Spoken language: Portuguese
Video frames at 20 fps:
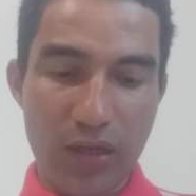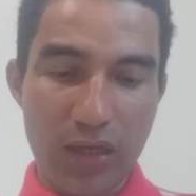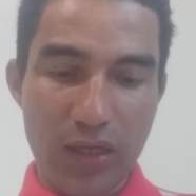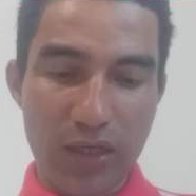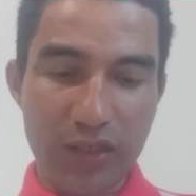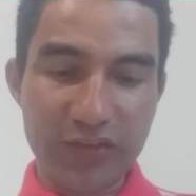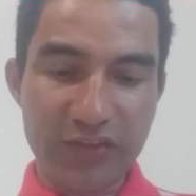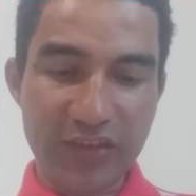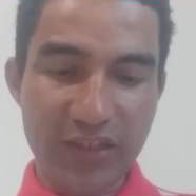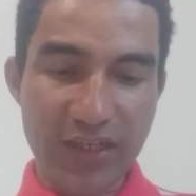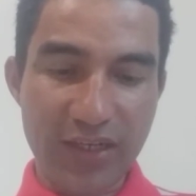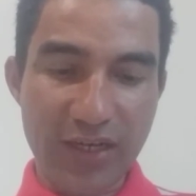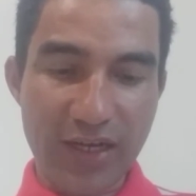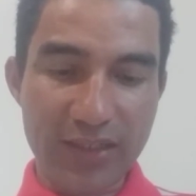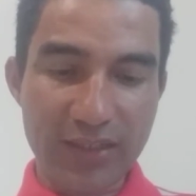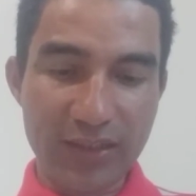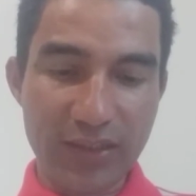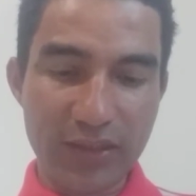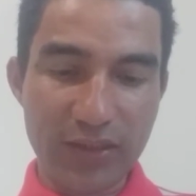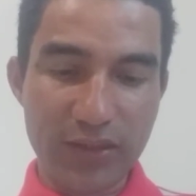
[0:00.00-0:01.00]
A
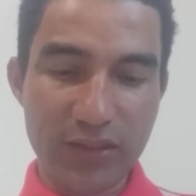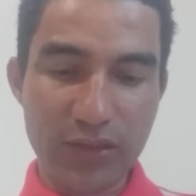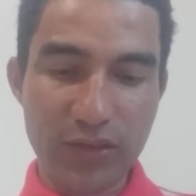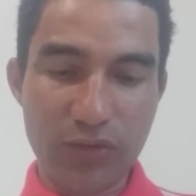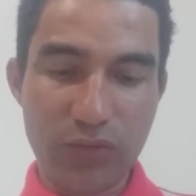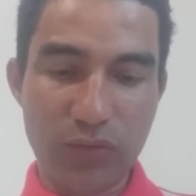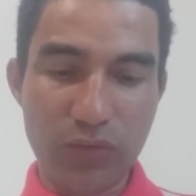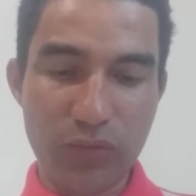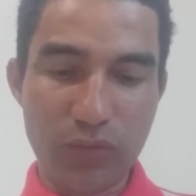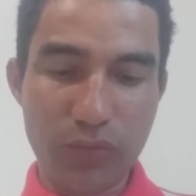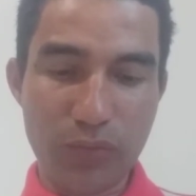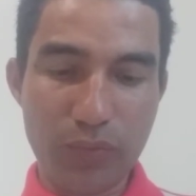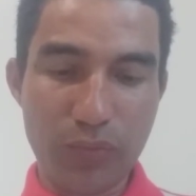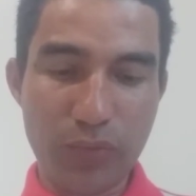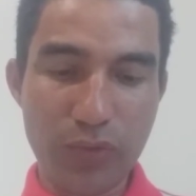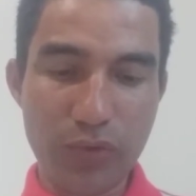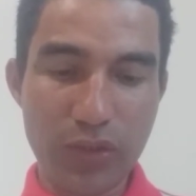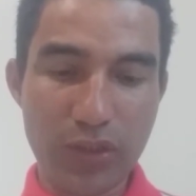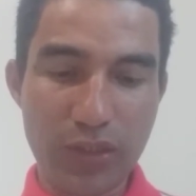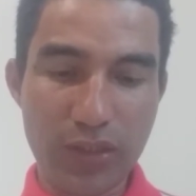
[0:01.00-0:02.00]
chegada de Tito.
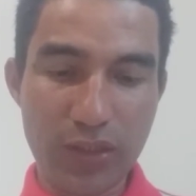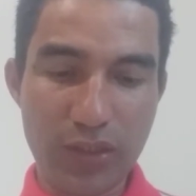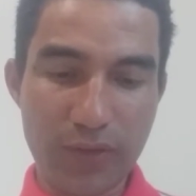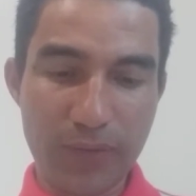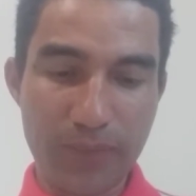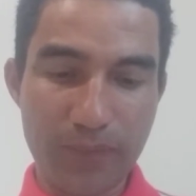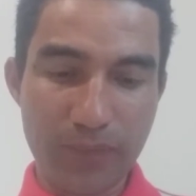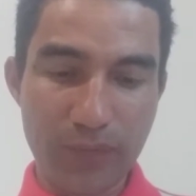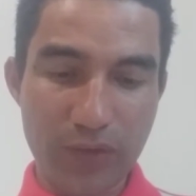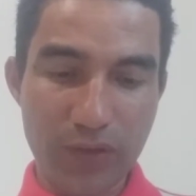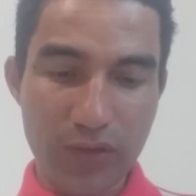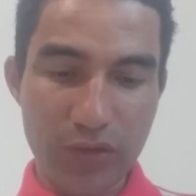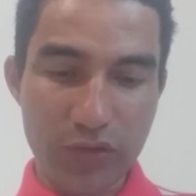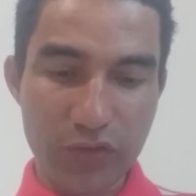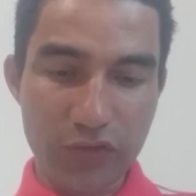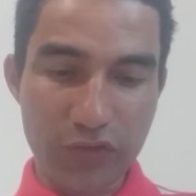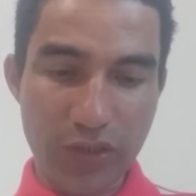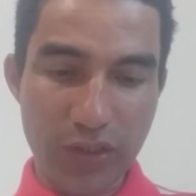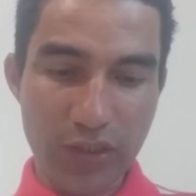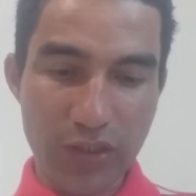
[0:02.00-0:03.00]
Porque,
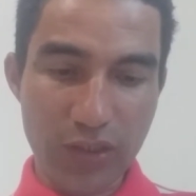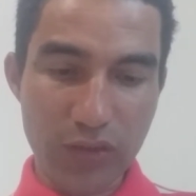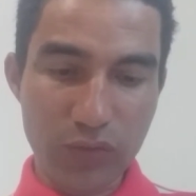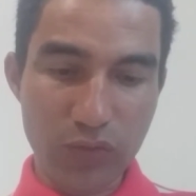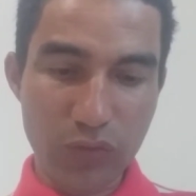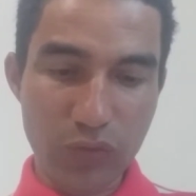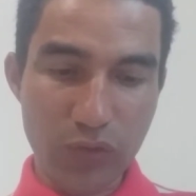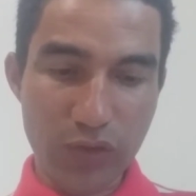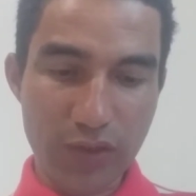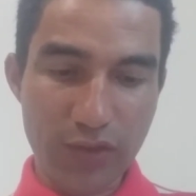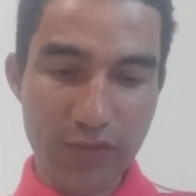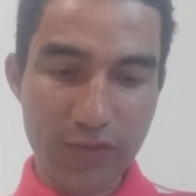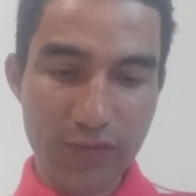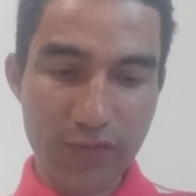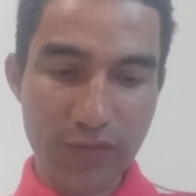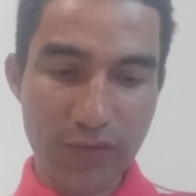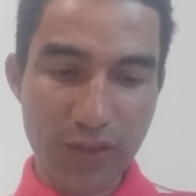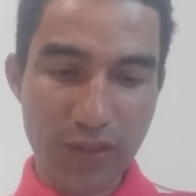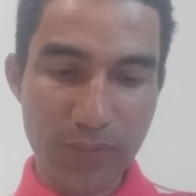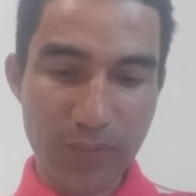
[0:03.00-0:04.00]
chegando
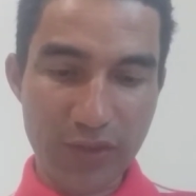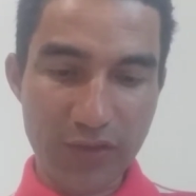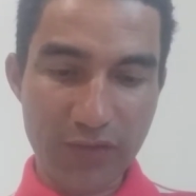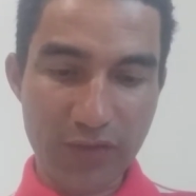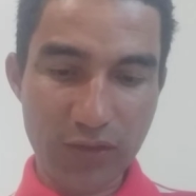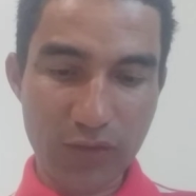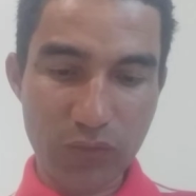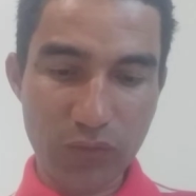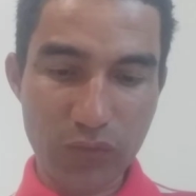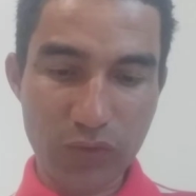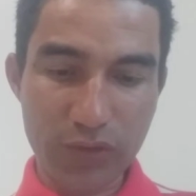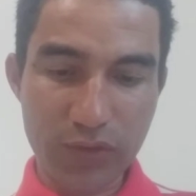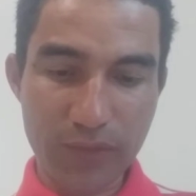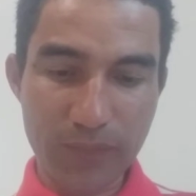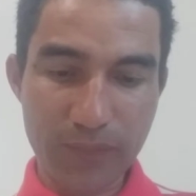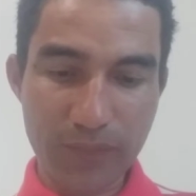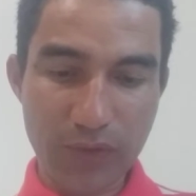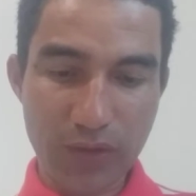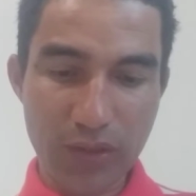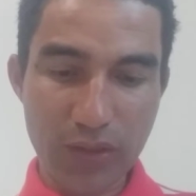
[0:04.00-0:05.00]
nós à
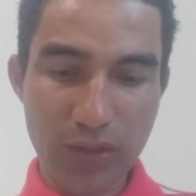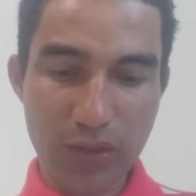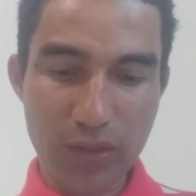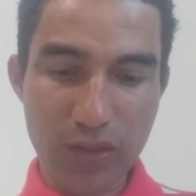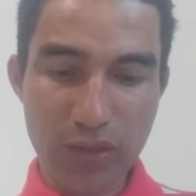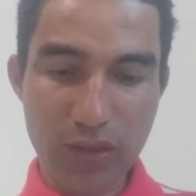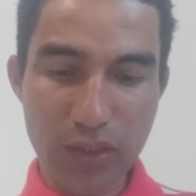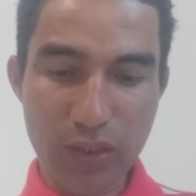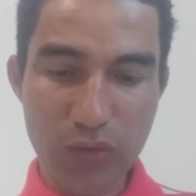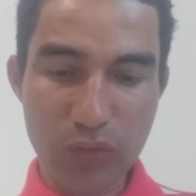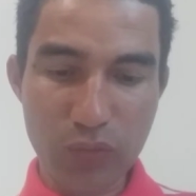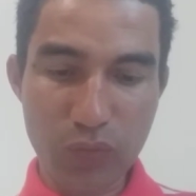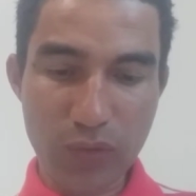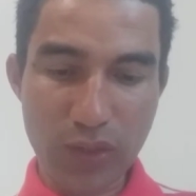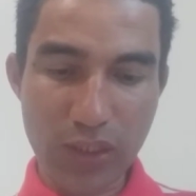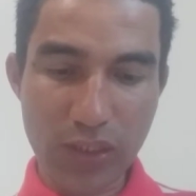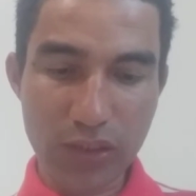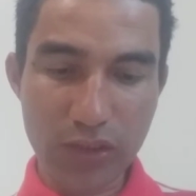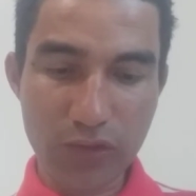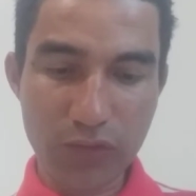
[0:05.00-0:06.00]
Macedônia, nenhum
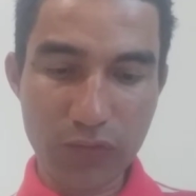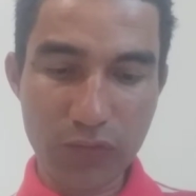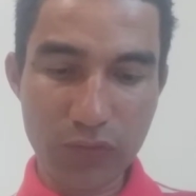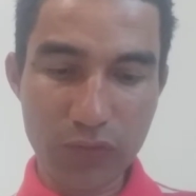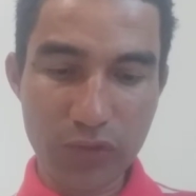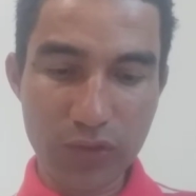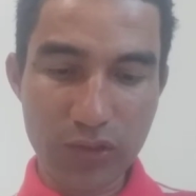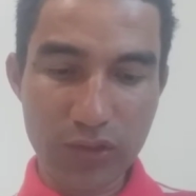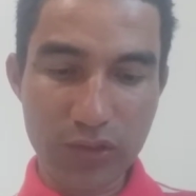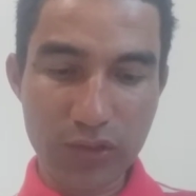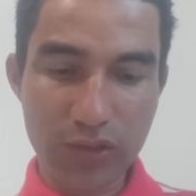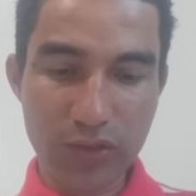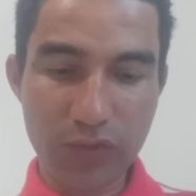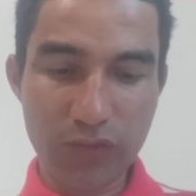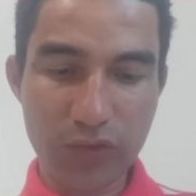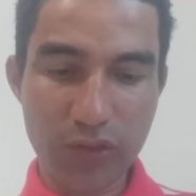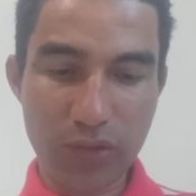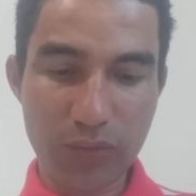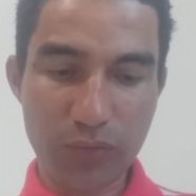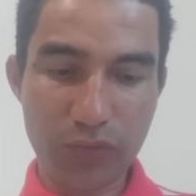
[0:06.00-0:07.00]
alívio
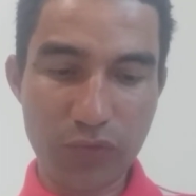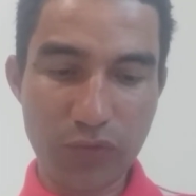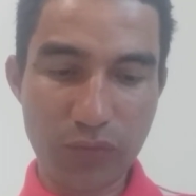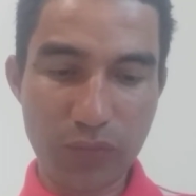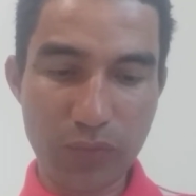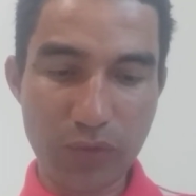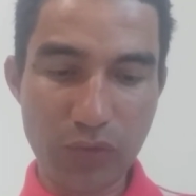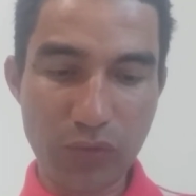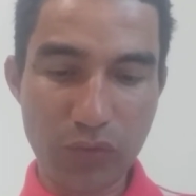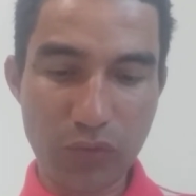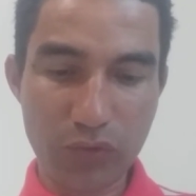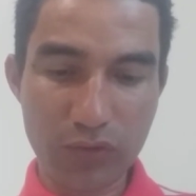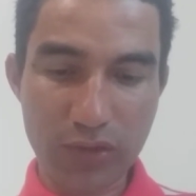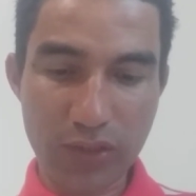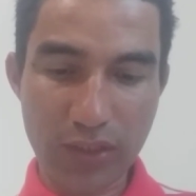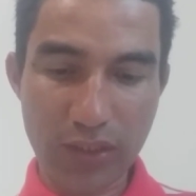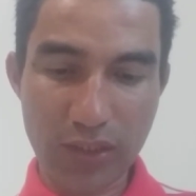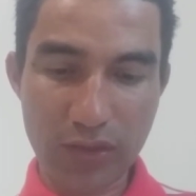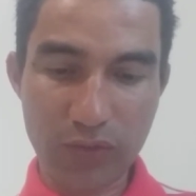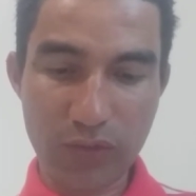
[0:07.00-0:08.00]
tivemos. Pelo
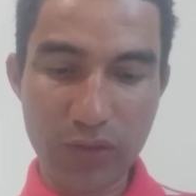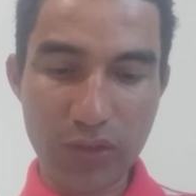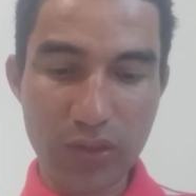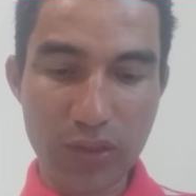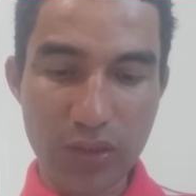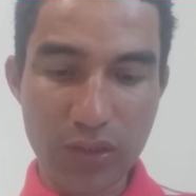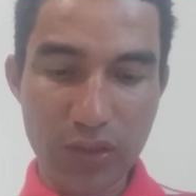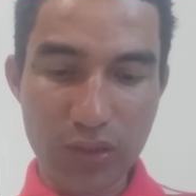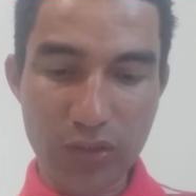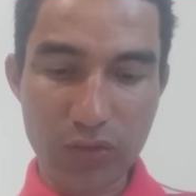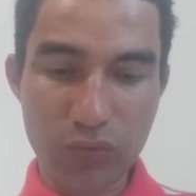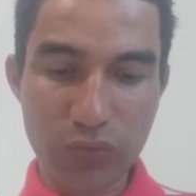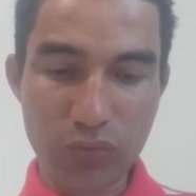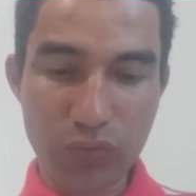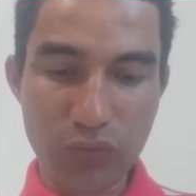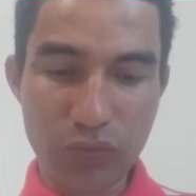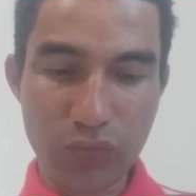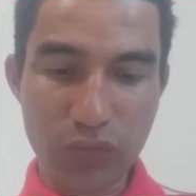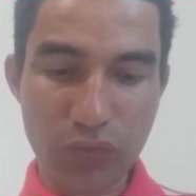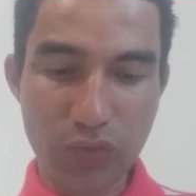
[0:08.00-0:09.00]
contrário, em
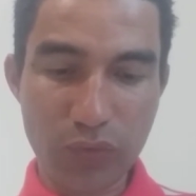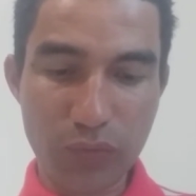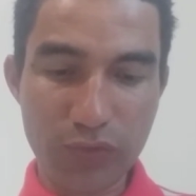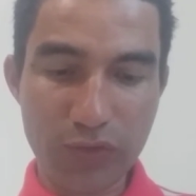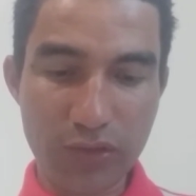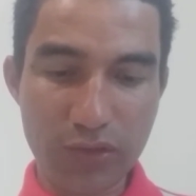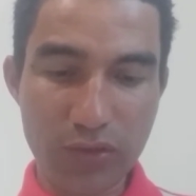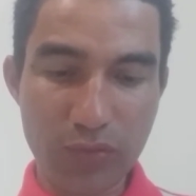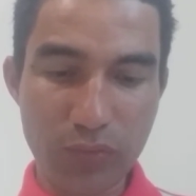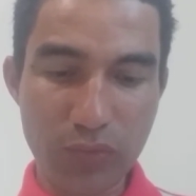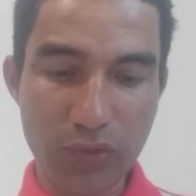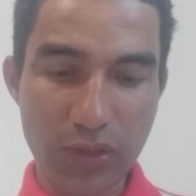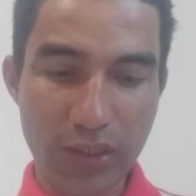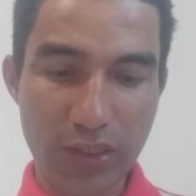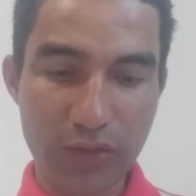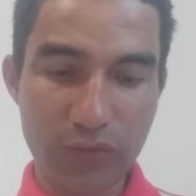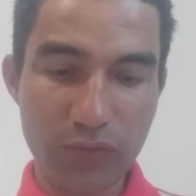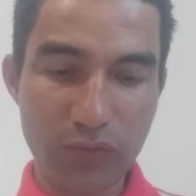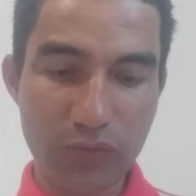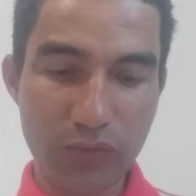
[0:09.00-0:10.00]
tudo fomos
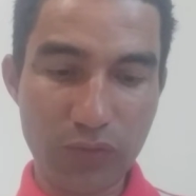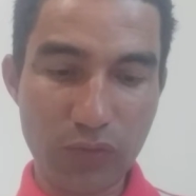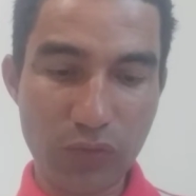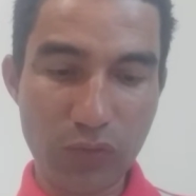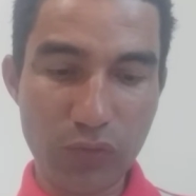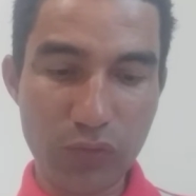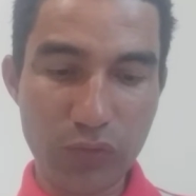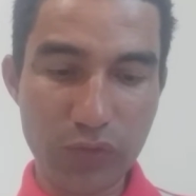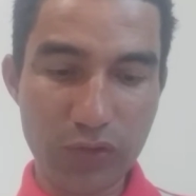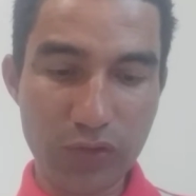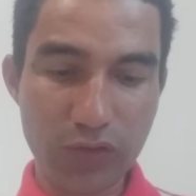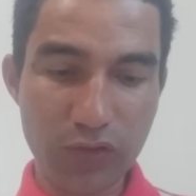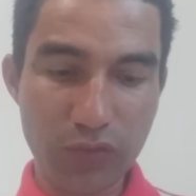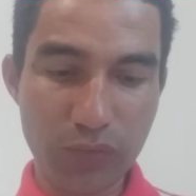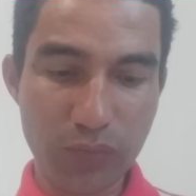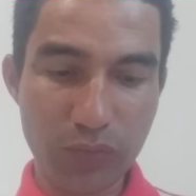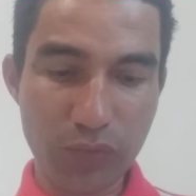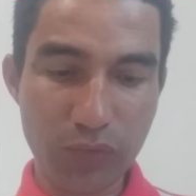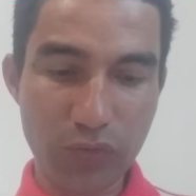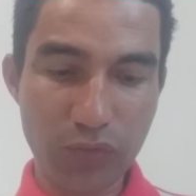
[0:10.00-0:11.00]
atribulados, lutas
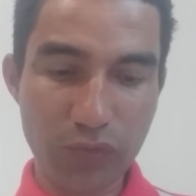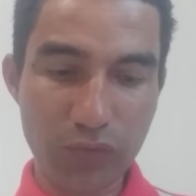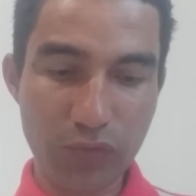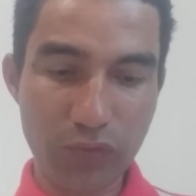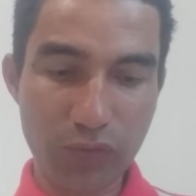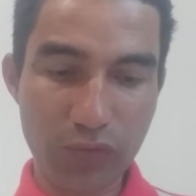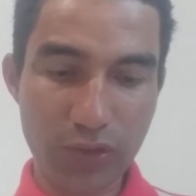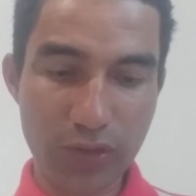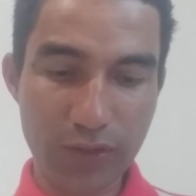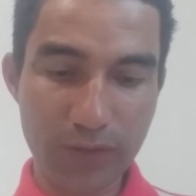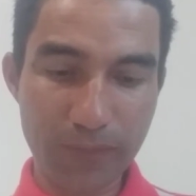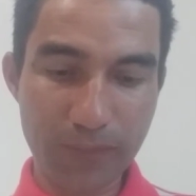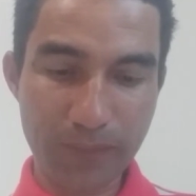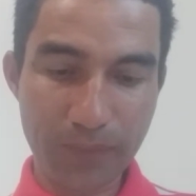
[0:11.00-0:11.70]
por fora